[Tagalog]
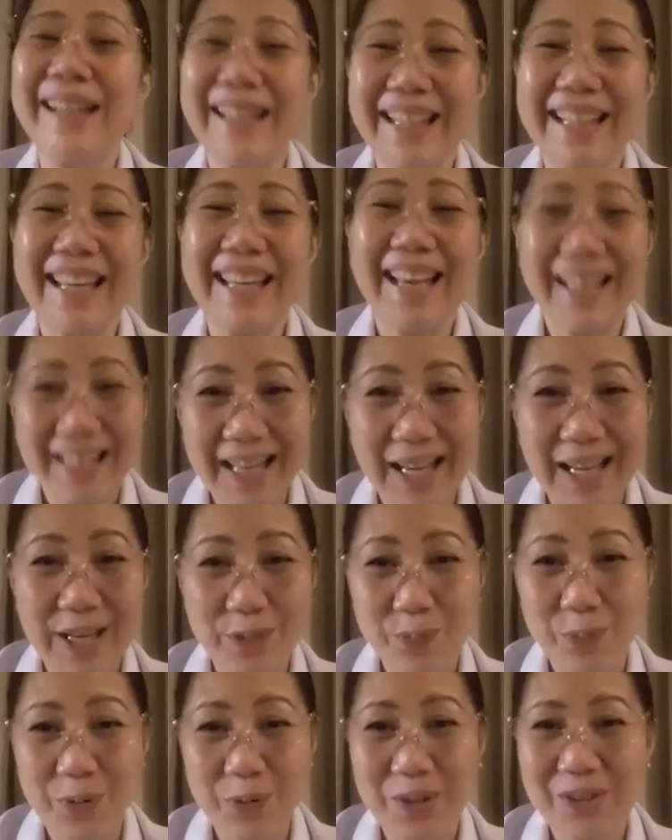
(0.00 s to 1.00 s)
Nangyayari
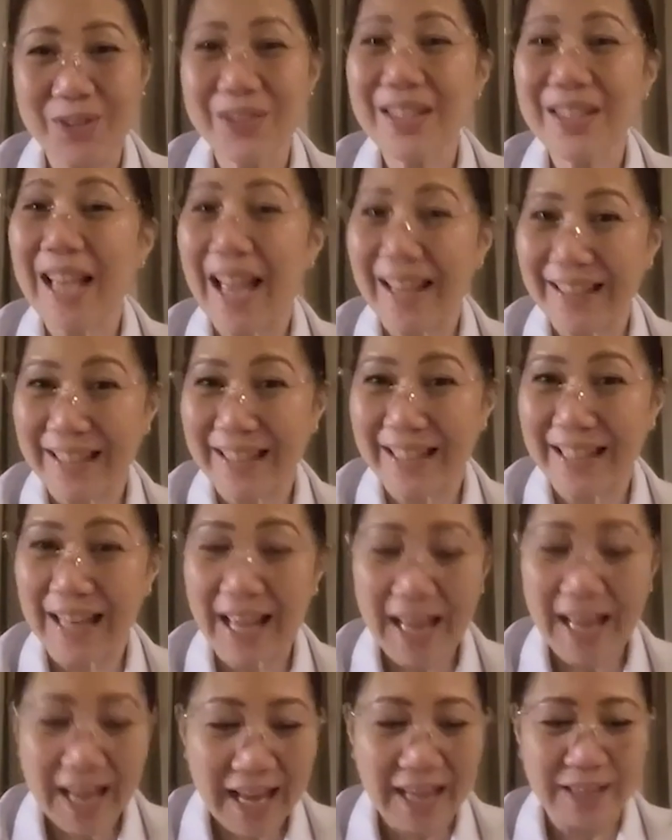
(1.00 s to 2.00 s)
po ito sa ating
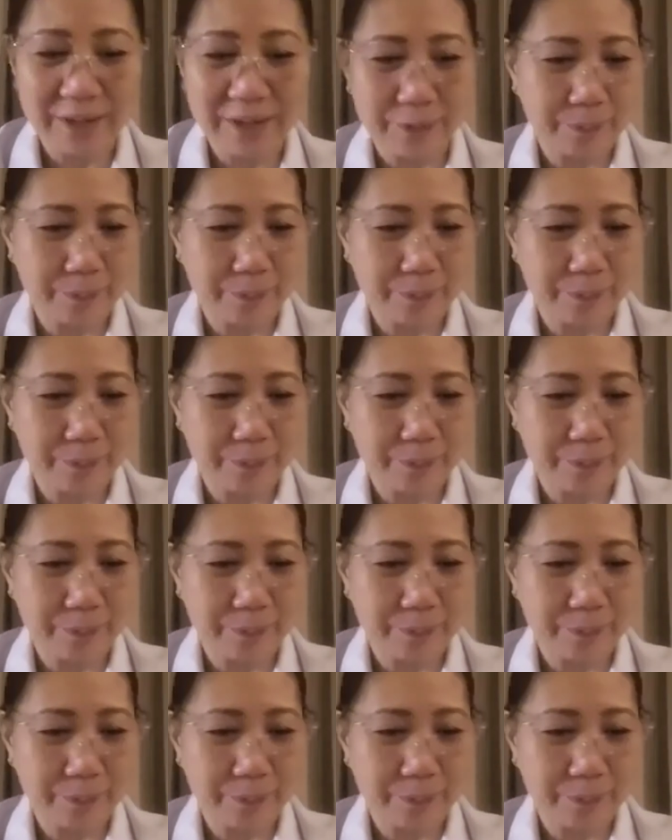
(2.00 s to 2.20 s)
lahat.